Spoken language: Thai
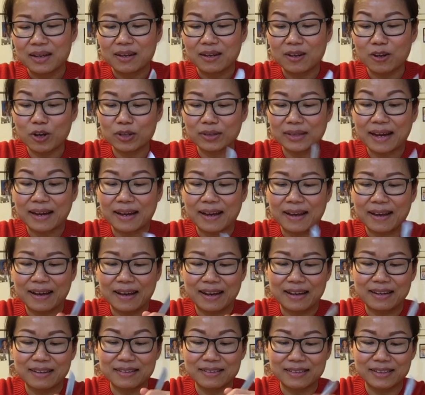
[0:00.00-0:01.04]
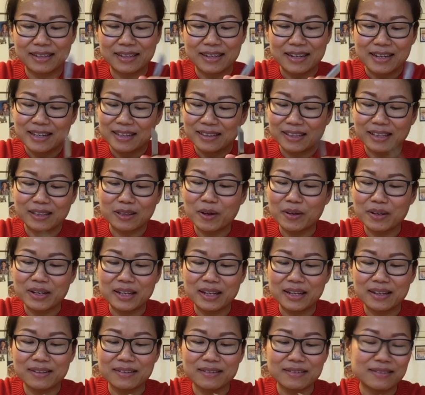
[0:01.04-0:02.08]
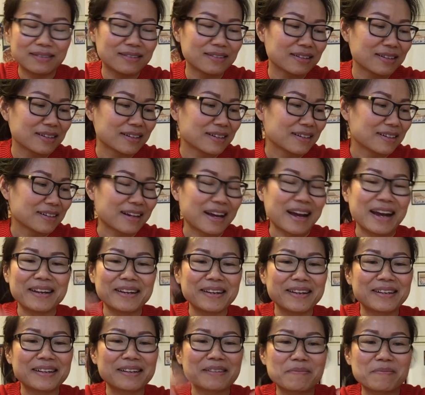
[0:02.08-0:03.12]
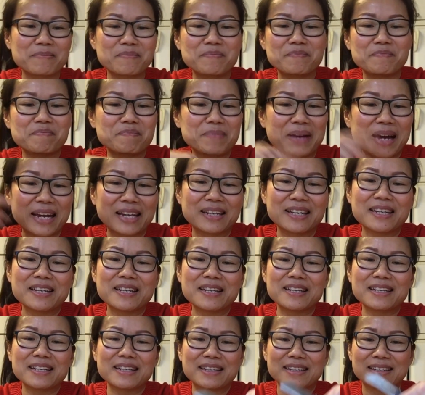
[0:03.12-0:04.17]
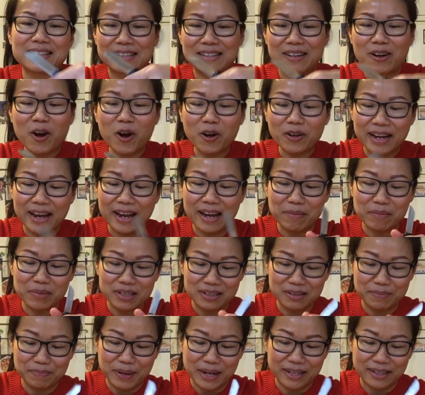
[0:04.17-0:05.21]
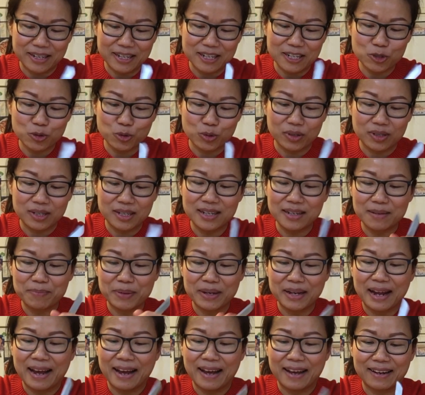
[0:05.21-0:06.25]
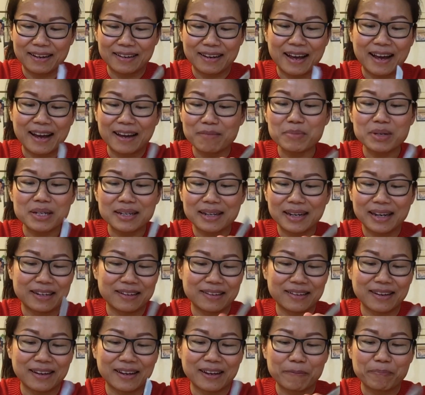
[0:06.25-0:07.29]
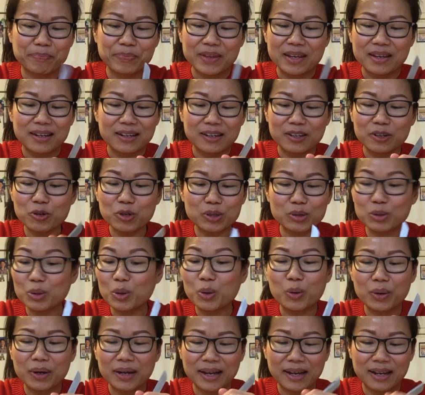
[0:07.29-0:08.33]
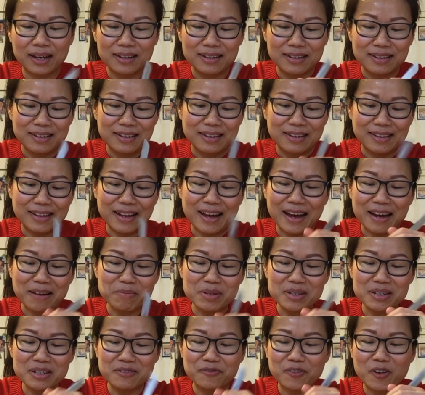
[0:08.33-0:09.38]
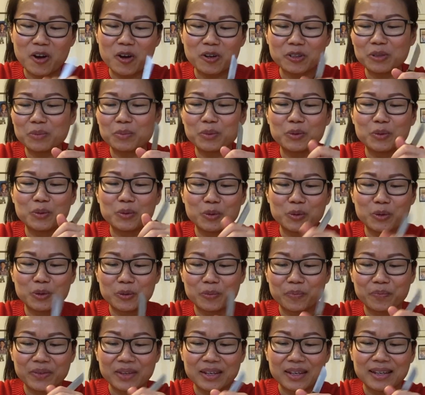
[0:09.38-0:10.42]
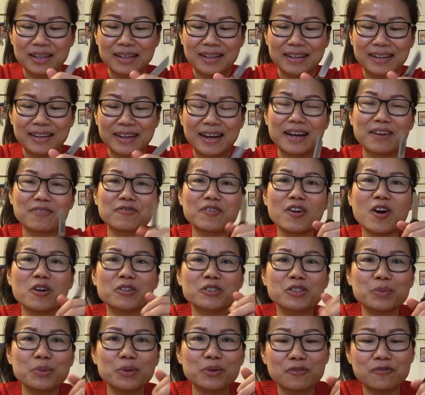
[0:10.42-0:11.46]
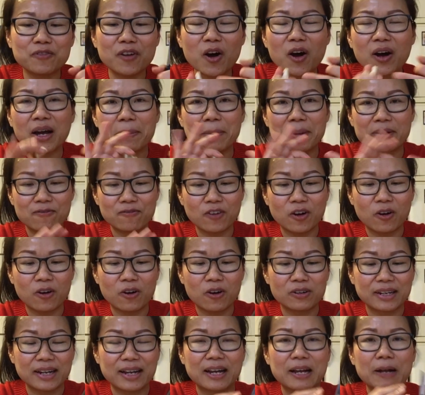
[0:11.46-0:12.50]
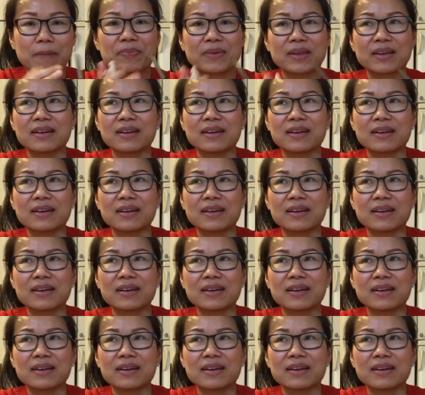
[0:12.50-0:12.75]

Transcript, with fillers: รอตักอาหารเลย แต่ตอนนี้คือไอเดินไปที่ห้องน้ำหรือไปที่จุดที่เป็นอ่างล้างมืออะไรอย่างเงี้ยค่ะโดยตรงค่ะ ล้างมือฟอกสบู่นะคะฟอกสบู่ฟอกให้เป็นฟองนะคะ